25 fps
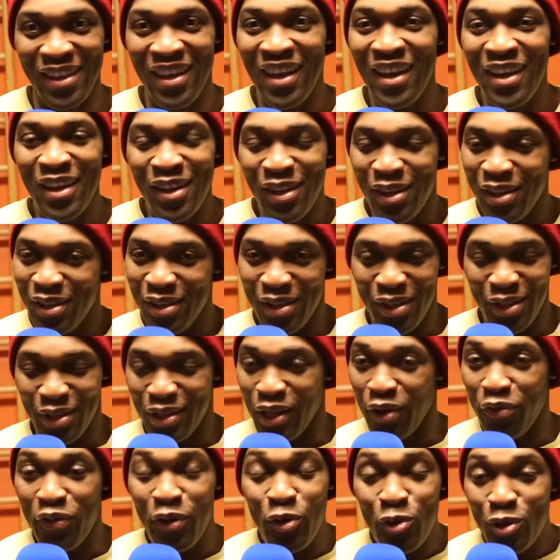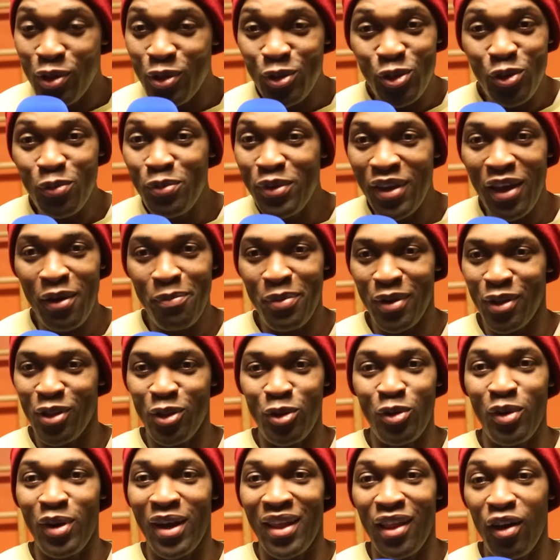Et, ça fait aussi du bien
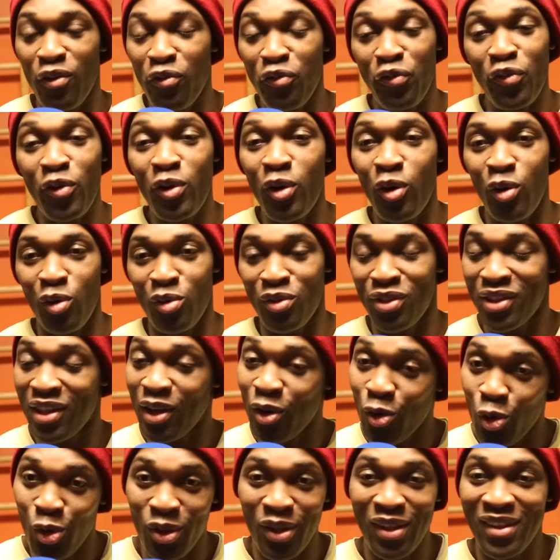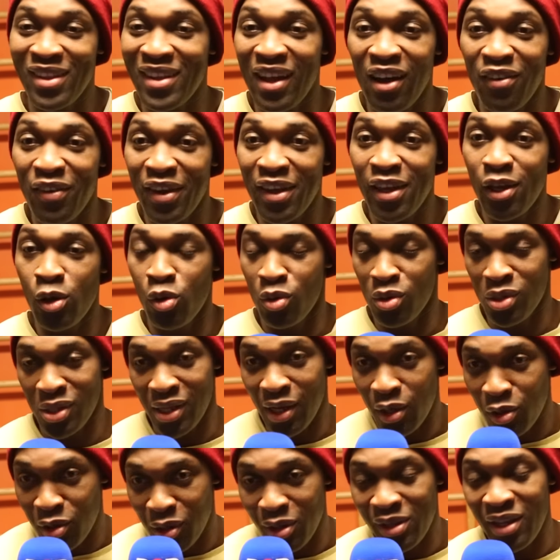parce qu'à la fin, on sent qu'on a travaillé, on
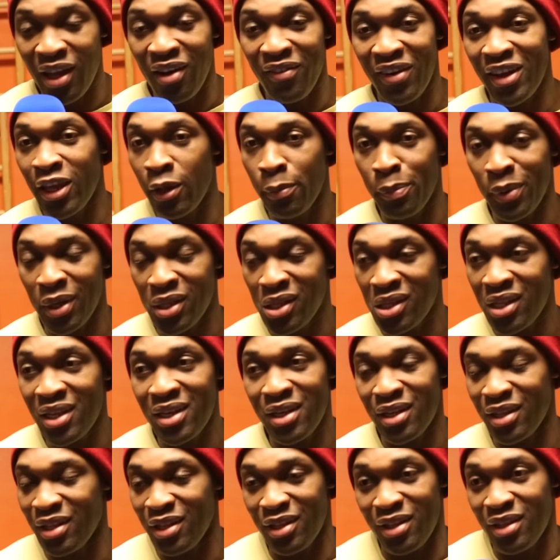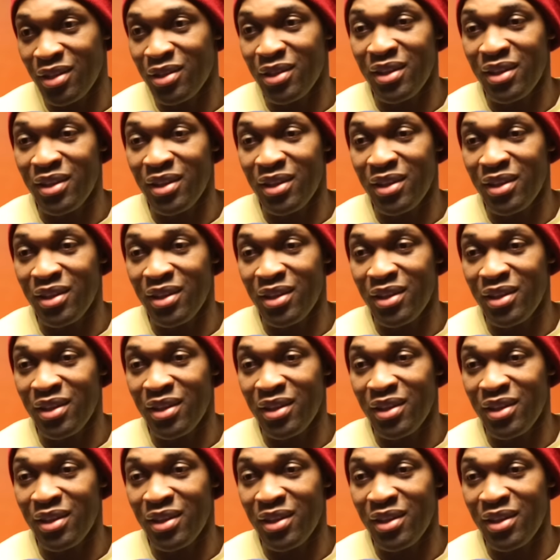sent que ce travail est passé. Et